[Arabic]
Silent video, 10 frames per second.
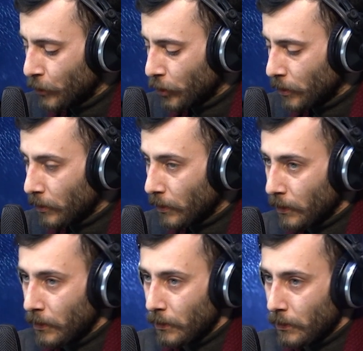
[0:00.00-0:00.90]
جديد
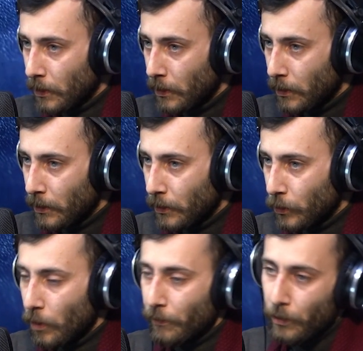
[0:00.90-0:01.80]
أيضا آه،
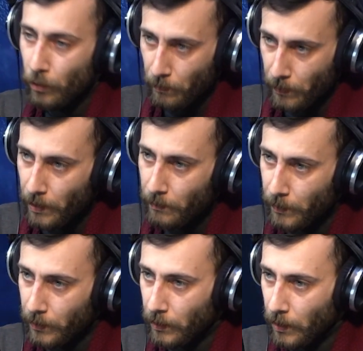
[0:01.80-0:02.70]
نوافيكم به
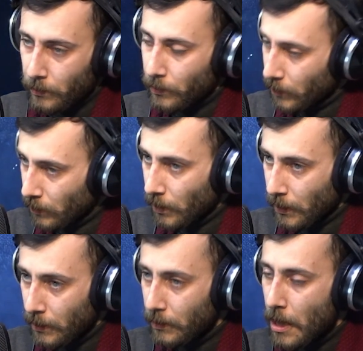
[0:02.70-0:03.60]
من عن طريق
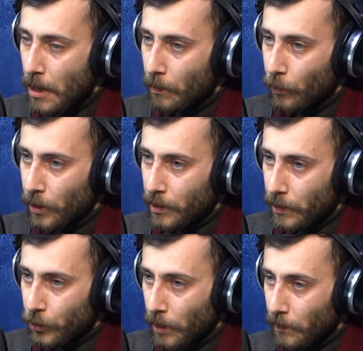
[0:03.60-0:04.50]
أكيد
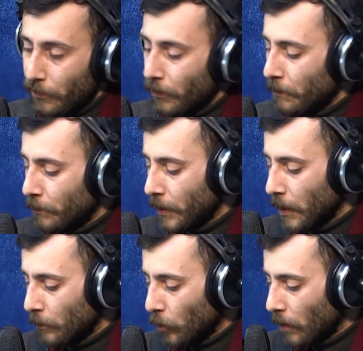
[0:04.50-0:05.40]
مراسلي شام اف ام
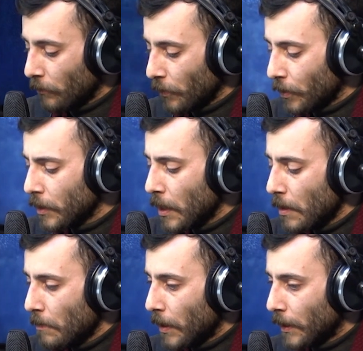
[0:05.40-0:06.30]
بالمحافظات
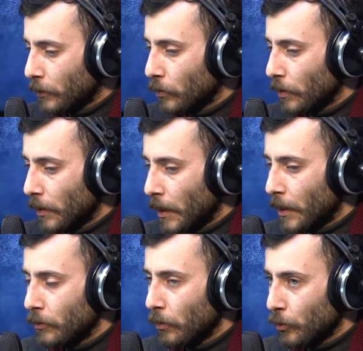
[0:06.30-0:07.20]
ما يحدث
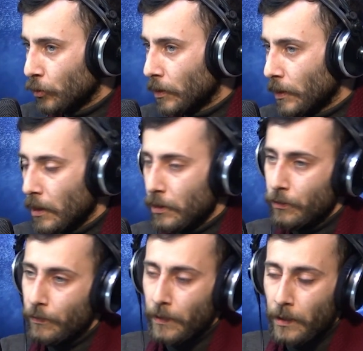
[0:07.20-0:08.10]
الآن ووجود الناس
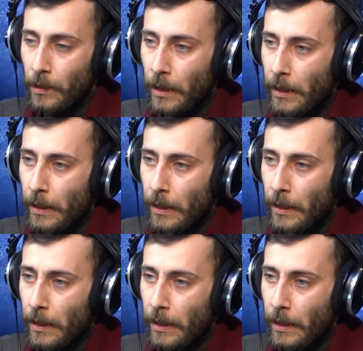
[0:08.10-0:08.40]
في